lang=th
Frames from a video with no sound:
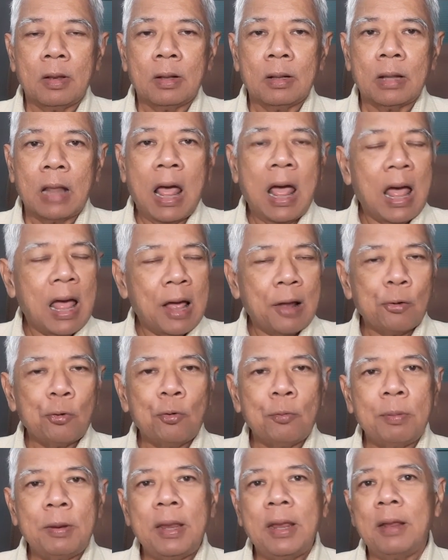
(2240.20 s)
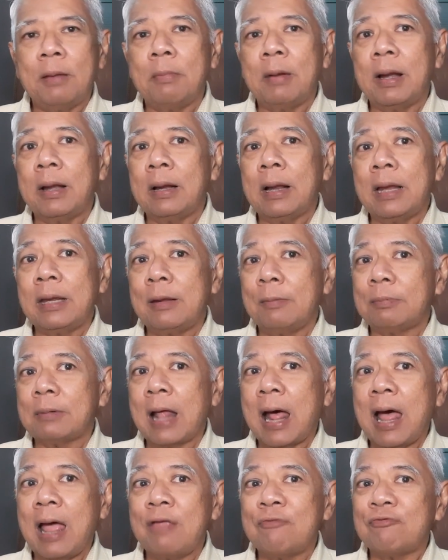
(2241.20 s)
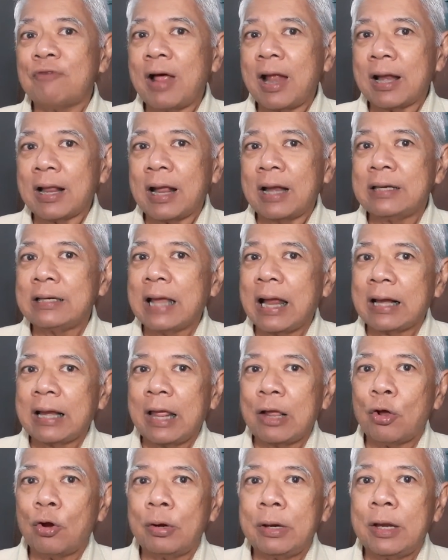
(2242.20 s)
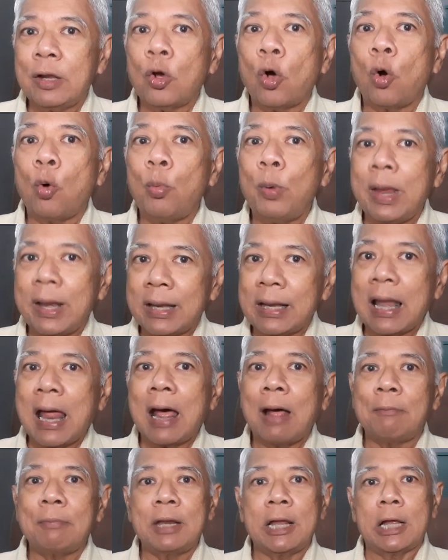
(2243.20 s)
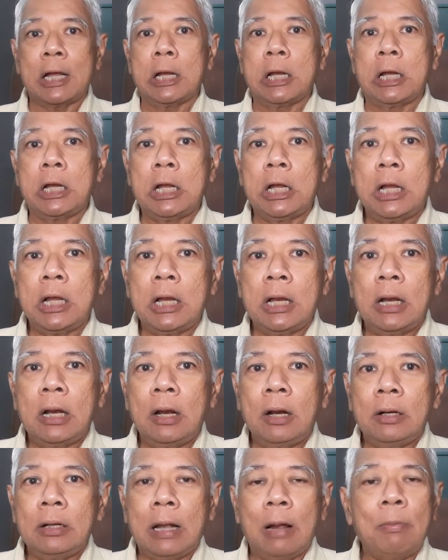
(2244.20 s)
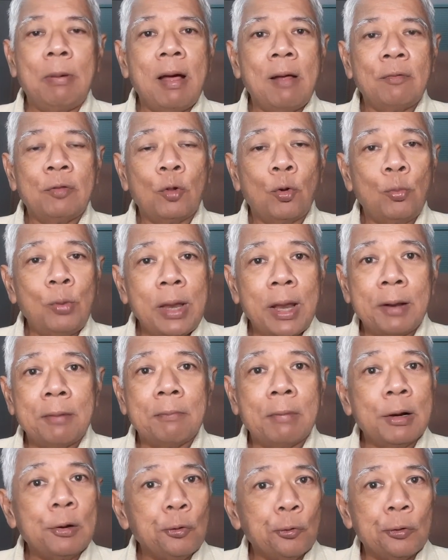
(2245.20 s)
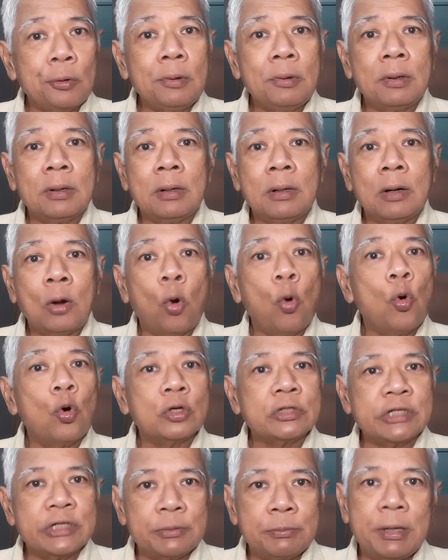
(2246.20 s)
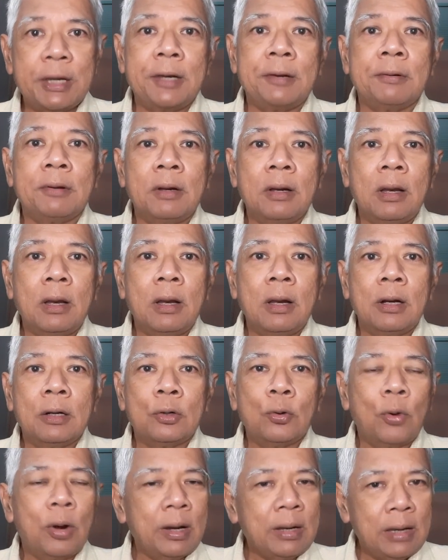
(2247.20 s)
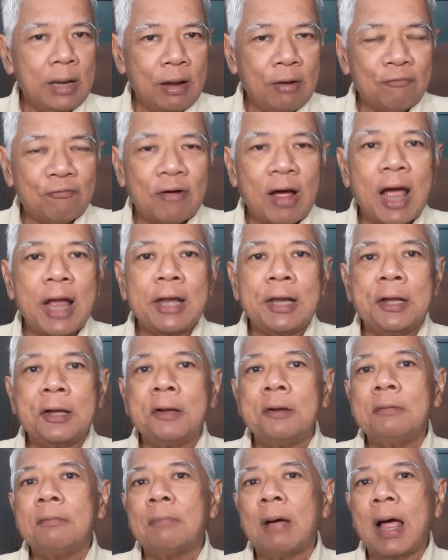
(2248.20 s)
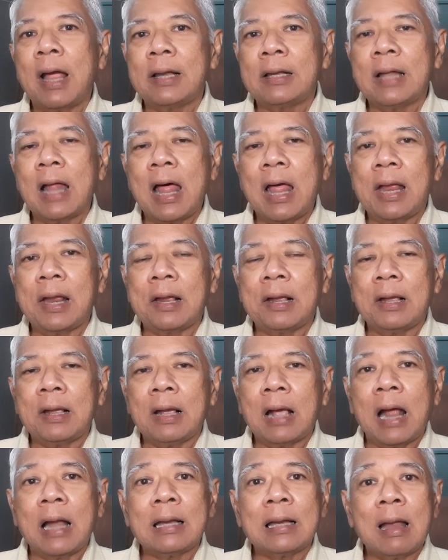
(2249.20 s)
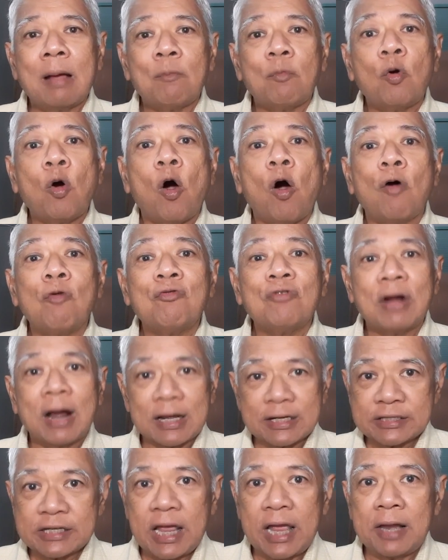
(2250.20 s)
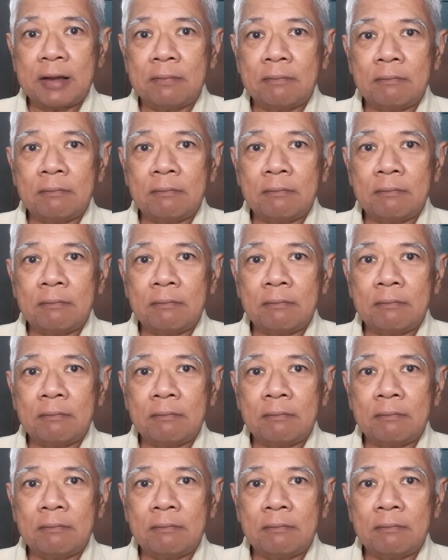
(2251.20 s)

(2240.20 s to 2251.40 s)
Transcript: ถ้าหากลูกพี่มันขยิบตาให้ฟาดกันอย่างในกรณีของเวียดนามเนี่ยสหภาพโซเวียตมันหนุนโฮชิมินห์ส่วนอีกฝ่ายหนึ่งภายใต้การนำของฝรั่งเศส